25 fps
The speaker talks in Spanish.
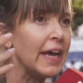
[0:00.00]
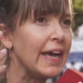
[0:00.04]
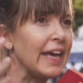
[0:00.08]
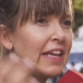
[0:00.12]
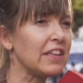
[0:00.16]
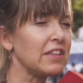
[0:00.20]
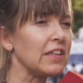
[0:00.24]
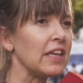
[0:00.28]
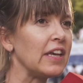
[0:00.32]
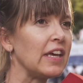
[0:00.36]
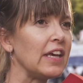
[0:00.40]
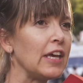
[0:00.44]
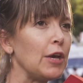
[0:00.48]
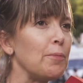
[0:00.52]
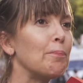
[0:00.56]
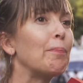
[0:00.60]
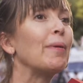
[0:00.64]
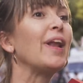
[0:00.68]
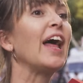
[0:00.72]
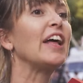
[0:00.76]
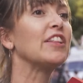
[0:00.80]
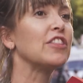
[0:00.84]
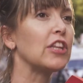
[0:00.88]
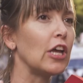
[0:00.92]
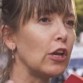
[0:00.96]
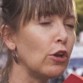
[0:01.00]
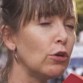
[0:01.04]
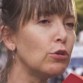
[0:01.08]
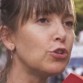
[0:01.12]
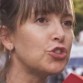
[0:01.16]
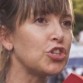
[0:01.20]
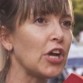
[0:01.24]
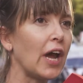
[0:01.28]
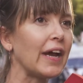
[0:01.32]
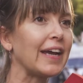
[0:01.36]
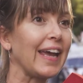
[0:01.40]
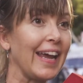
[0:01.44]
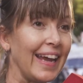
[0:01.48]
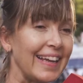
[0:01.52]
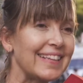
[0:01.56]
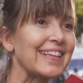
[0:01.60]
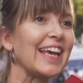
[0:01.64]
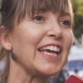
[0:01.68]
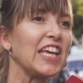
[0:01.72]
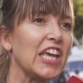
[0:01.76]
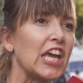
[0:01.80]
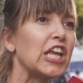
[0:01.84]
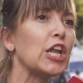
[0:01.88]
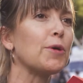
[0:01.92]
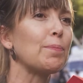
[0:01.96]
Este plan de lucha que
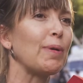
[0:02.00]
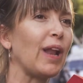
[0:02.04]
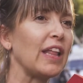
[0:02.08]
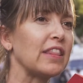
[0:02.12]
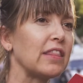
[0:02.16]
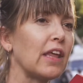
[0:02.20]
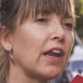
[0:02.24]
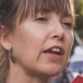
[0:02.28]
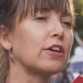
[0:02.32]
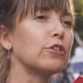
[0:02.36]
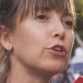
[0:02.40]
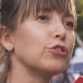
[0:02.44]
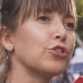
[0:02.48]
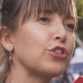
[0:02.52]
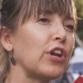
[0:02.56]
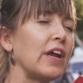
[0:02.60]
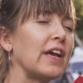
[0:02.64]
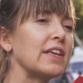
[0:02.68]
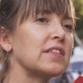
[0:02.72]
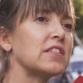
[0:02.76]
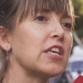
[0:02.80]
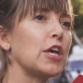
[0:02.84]
se quiere plantar contra